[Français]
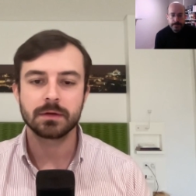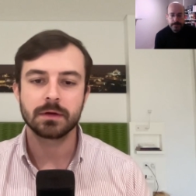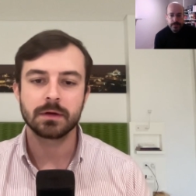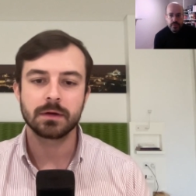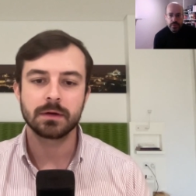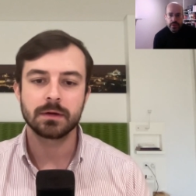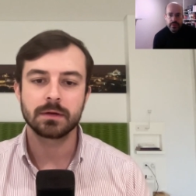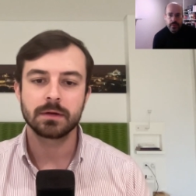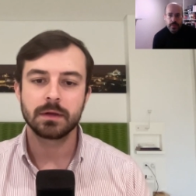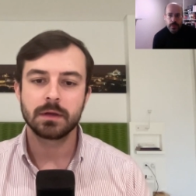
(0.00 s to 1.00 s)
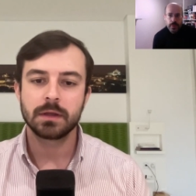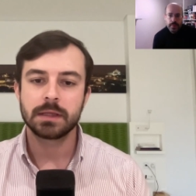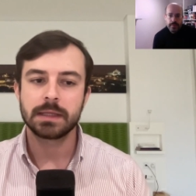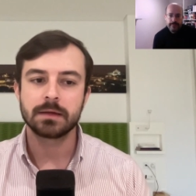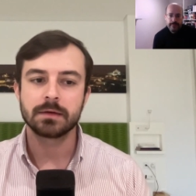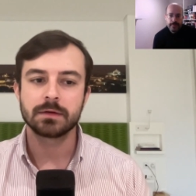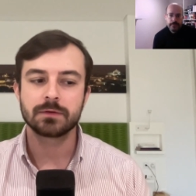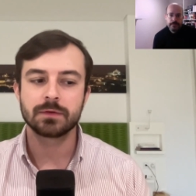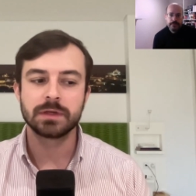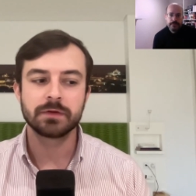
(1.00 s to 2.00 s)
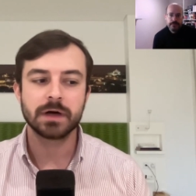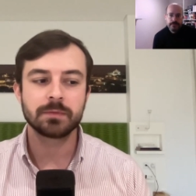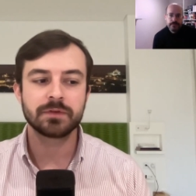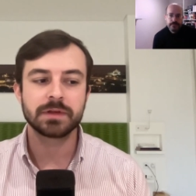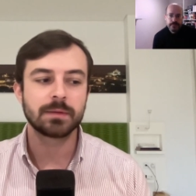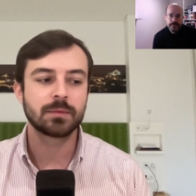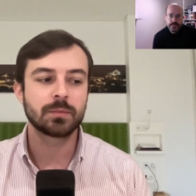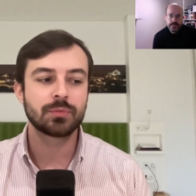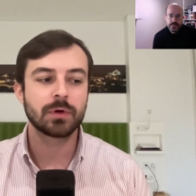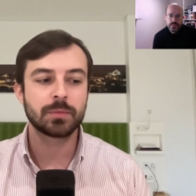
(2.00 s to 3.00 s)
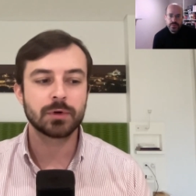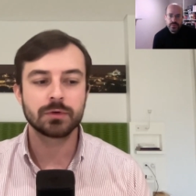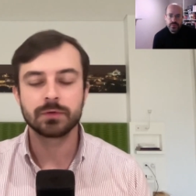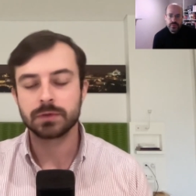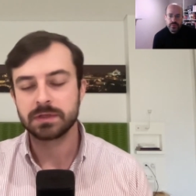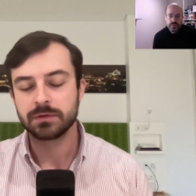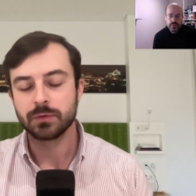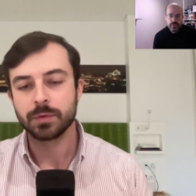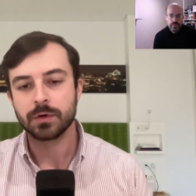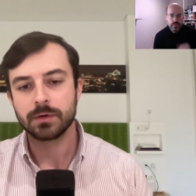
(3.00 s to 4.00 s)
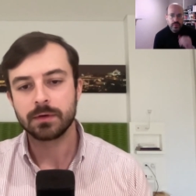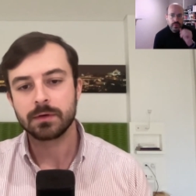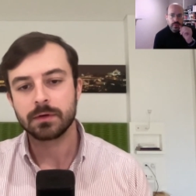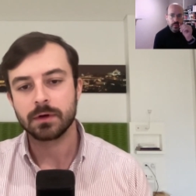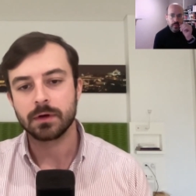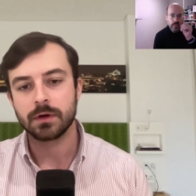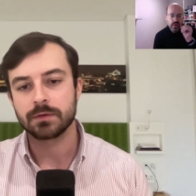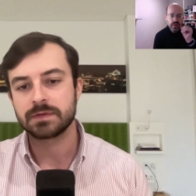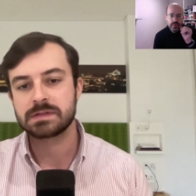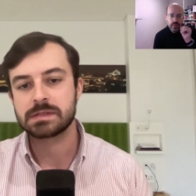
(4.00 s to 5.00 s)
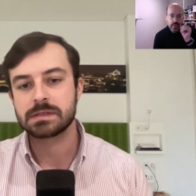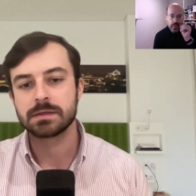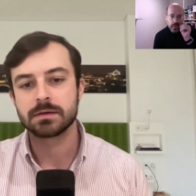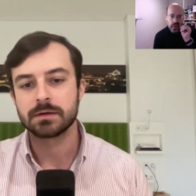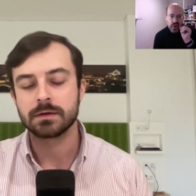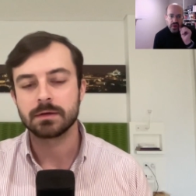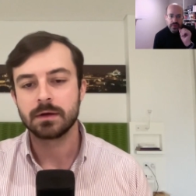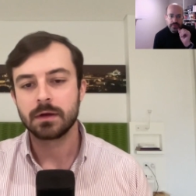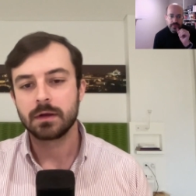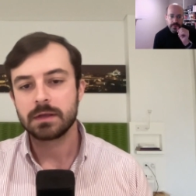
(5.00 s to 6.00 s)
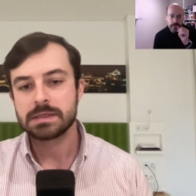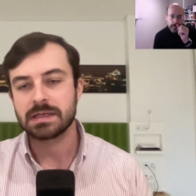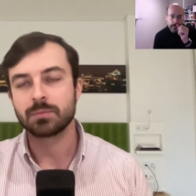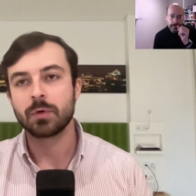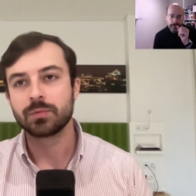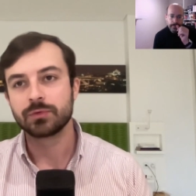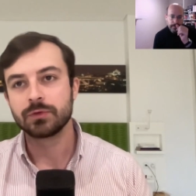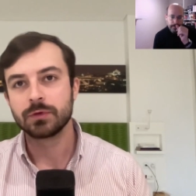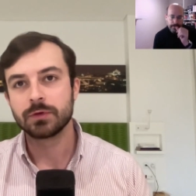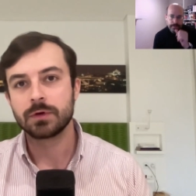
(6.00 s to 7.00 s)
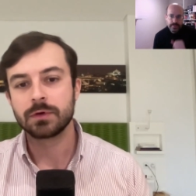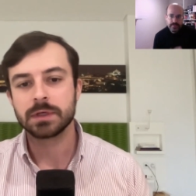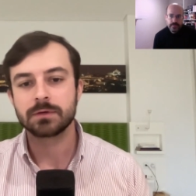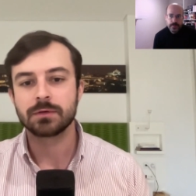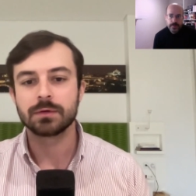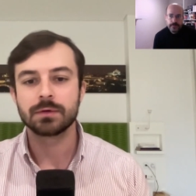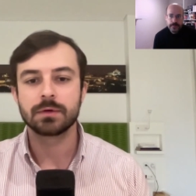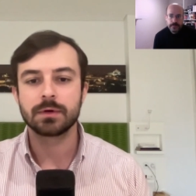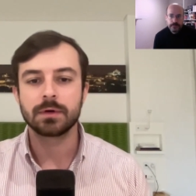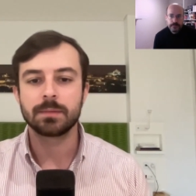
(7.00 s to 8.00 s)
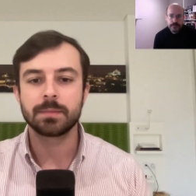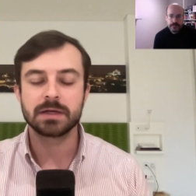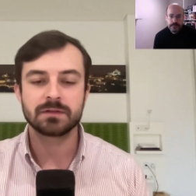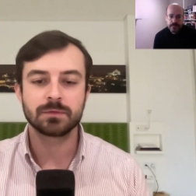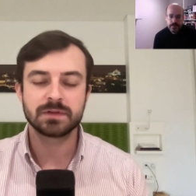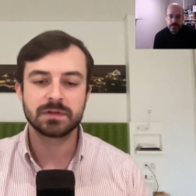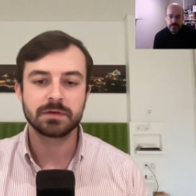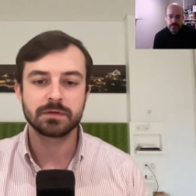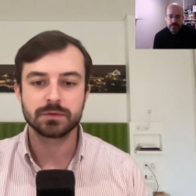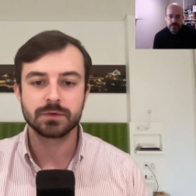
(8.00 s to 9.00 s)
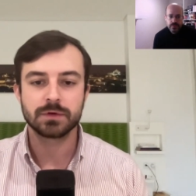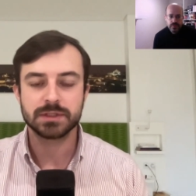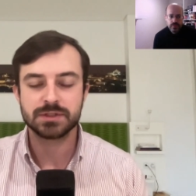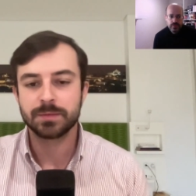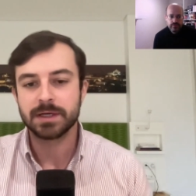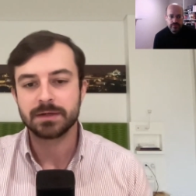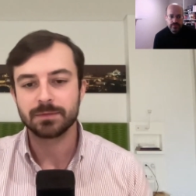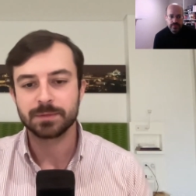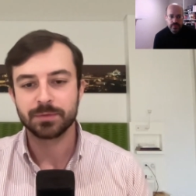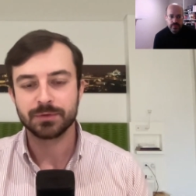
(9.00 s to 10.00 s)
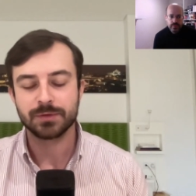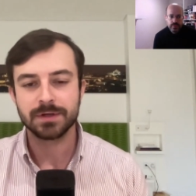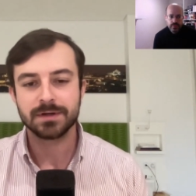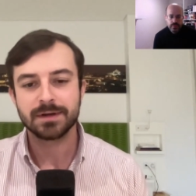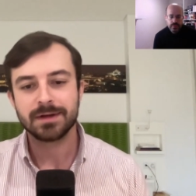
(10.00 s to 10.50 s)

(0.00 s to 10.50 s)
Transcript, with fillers: Oui. Et ce livrable, finalement, peu importe le temps qu'il te prend, si ça te prend plus de temps et que, euh, par exemple, si tu avais vendu en régie, bah, tant pis pour toi.